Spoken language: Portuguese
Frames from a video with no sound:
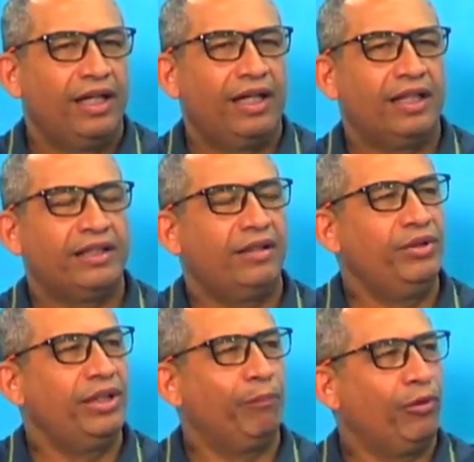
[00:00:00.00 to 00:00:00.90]
ela
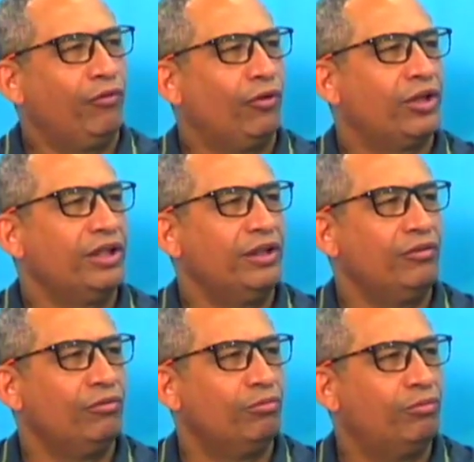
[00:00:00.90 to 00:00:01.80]
termina
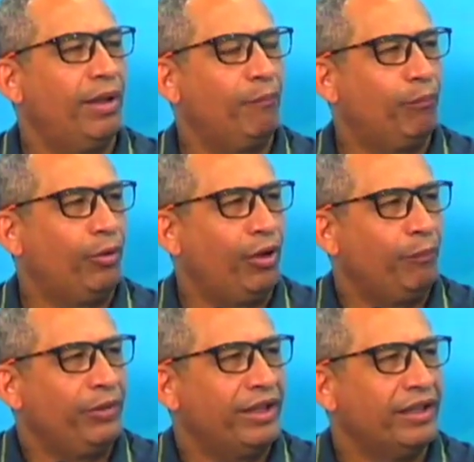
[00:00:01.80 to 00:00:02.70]
provocando uma
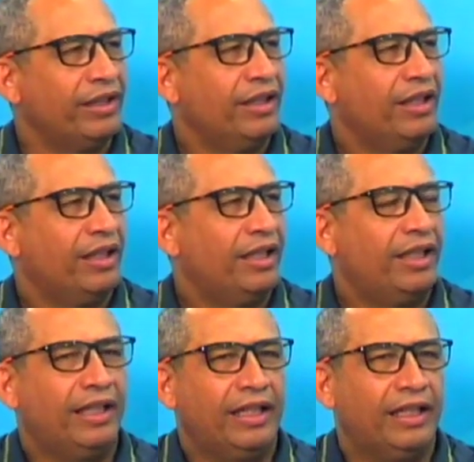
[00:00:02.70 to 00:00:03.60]
própria
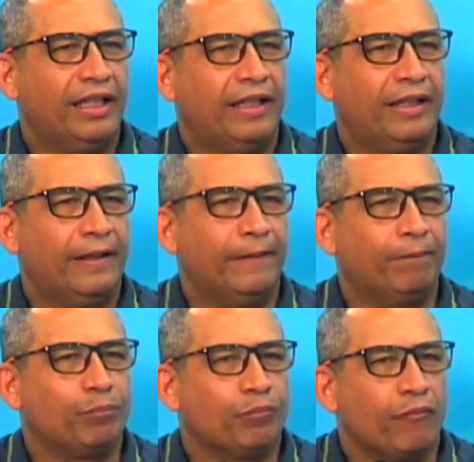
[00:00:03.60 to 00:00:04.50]
é,
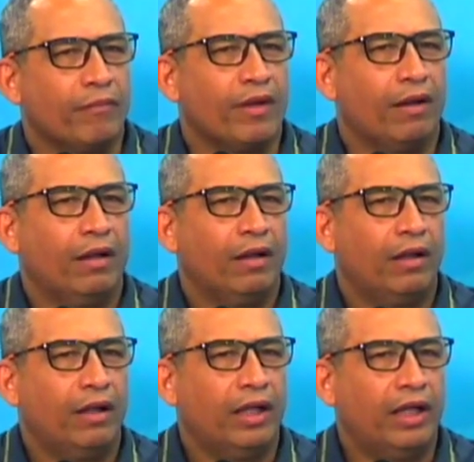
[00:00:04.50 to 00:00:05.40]

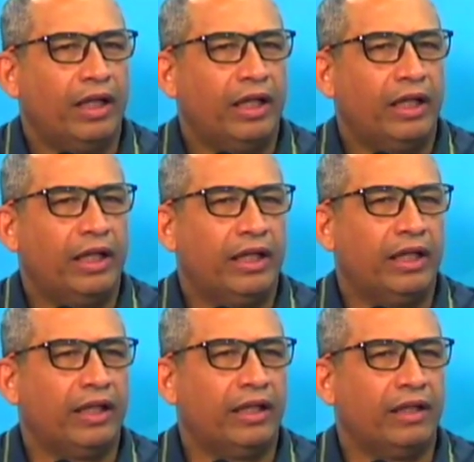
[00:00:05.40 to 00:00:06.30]

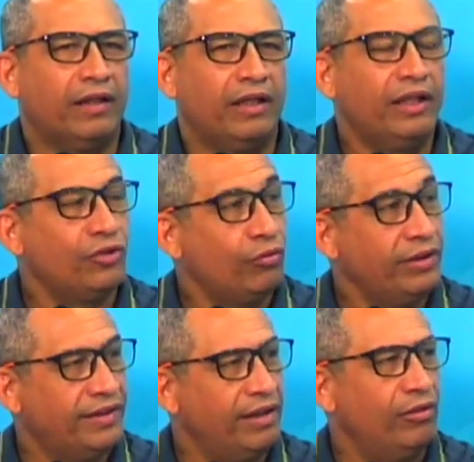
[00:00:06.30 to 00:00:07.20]
é,
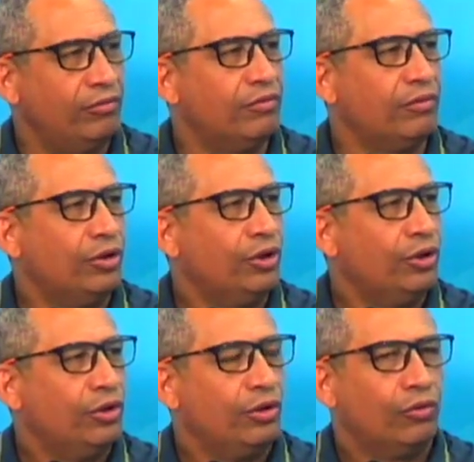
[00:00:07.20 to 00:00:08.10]
exclusão
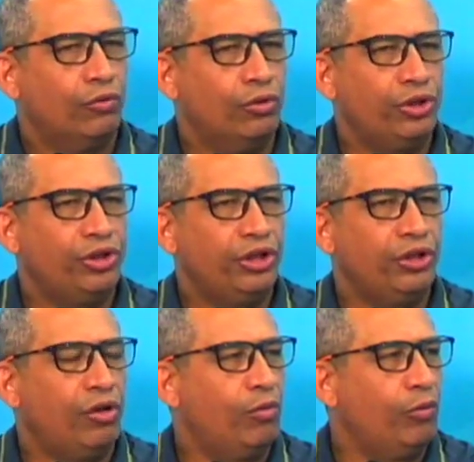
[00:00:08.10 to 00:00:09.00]
Hoje,
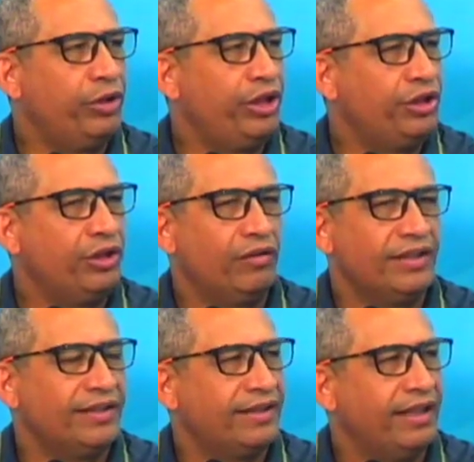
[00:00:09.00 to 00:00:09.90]
normalmente, não
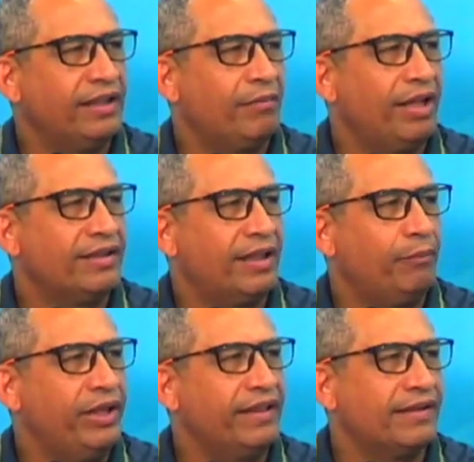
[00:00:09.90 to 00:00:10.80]
se senta mais à
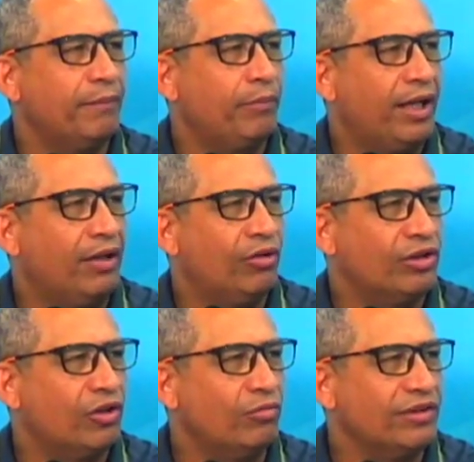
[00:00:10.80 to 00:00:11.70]
mesa para
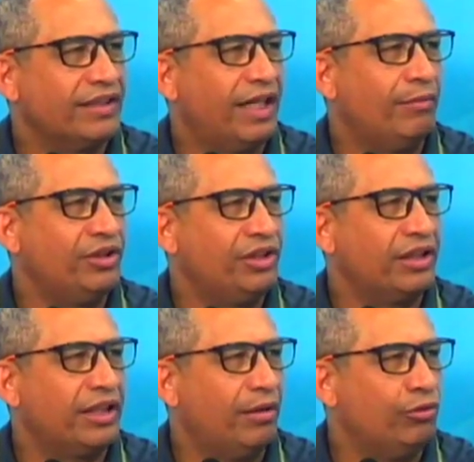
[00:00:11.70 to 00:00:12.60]
nós almoçarmos e
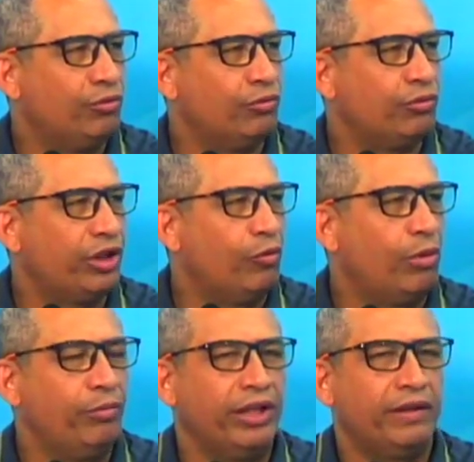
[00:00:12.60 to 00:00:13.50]
jantarmos junto, que é um
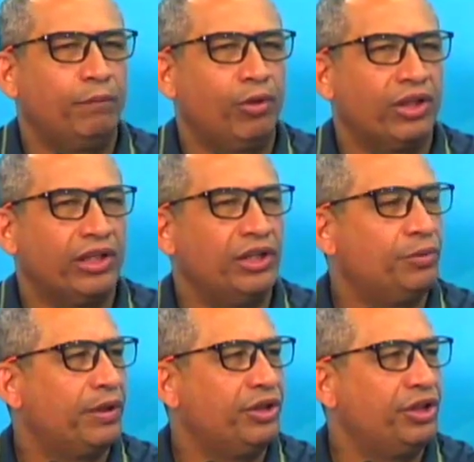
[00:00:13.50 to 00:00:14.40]
momento
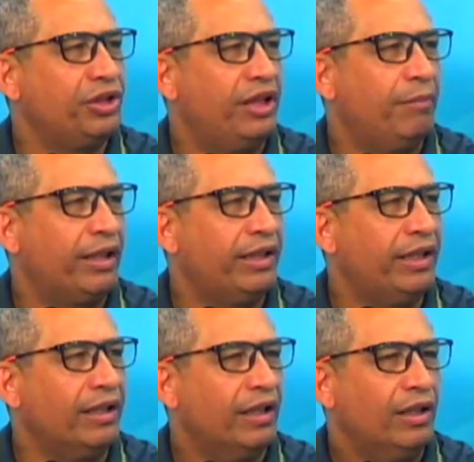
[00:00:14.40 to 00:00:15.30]
importante para a gente debater.